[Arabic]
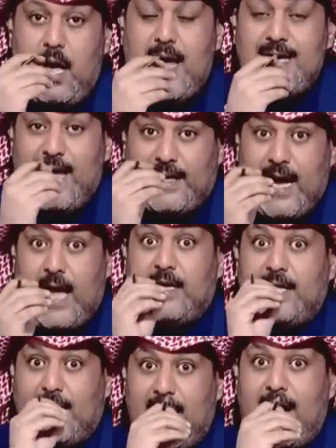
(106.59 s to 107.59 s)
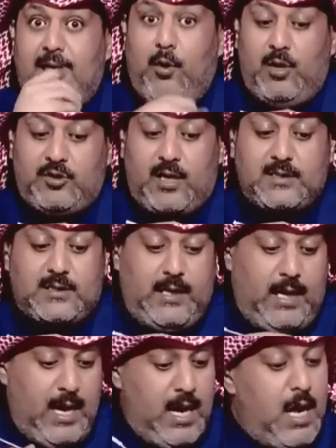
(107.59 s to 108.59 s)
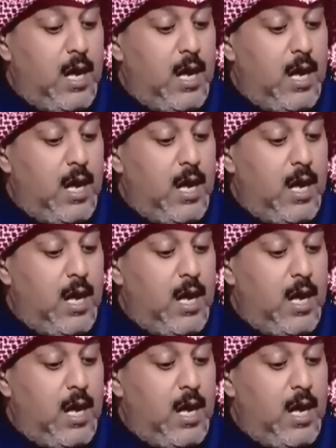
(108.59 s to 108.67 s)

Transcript: ايا كان اذا كان هذا هو الاجراء الصحيح